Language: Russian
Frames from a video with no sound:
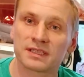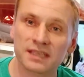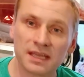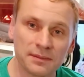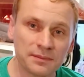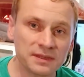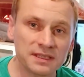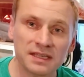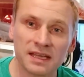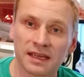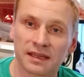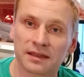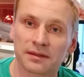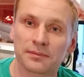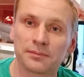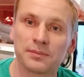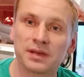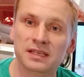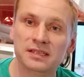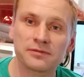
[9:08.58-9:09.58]
7 дней
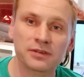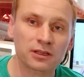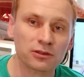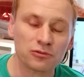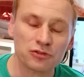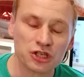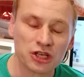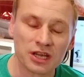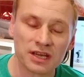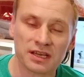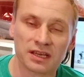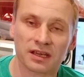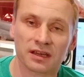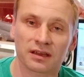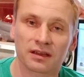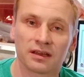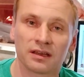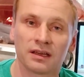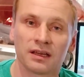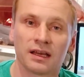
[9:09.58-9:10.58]
без
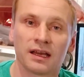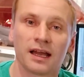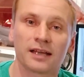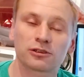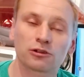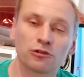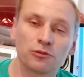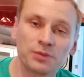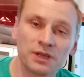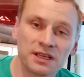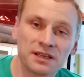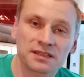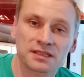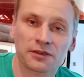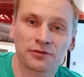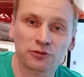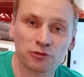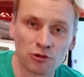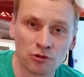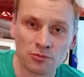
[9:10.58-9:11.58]
выключения. Это
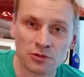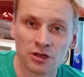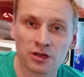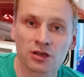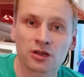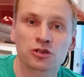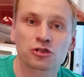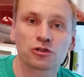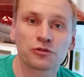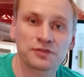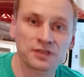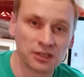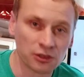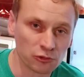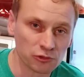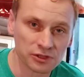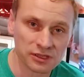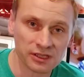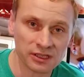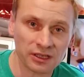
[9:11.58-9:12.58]
убедится в том, что все
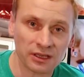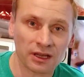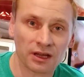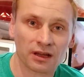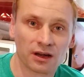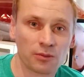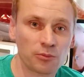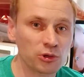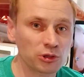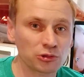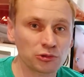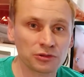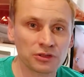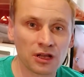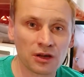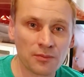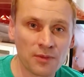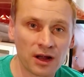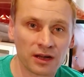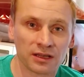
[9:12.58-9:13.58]
узлы работают
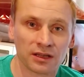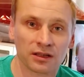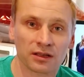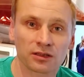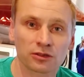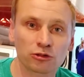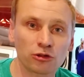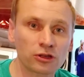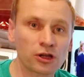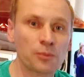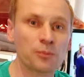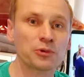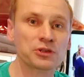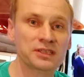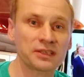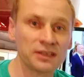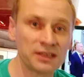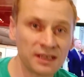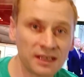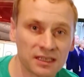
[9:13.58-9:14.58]
нормально. Только
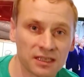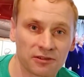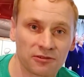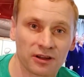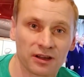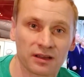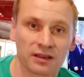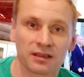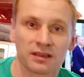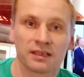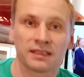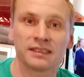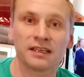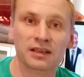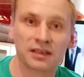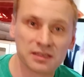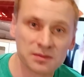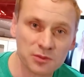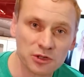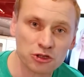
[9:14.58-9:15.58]
после этого я
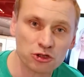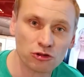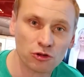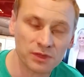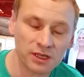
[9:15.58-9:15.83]
размещу